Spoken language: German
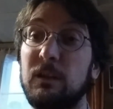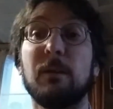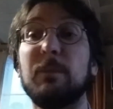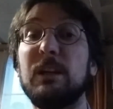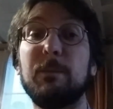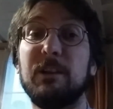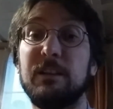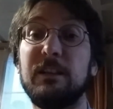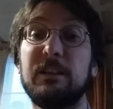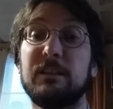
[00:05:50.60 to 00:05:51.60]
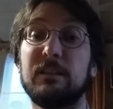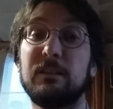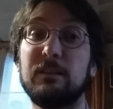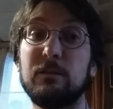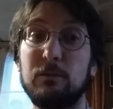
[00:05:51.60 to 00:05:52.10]
der Bibel nicht
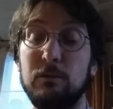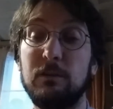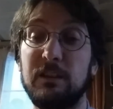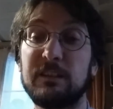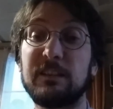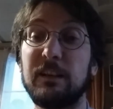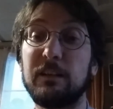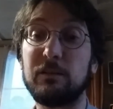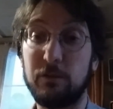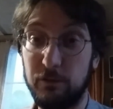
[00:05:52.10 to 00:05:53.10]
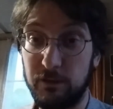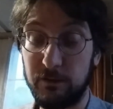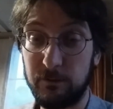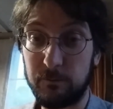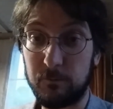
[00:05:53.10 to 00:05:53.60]
gültig sein
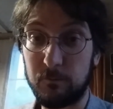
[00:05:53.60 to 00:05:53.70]
können.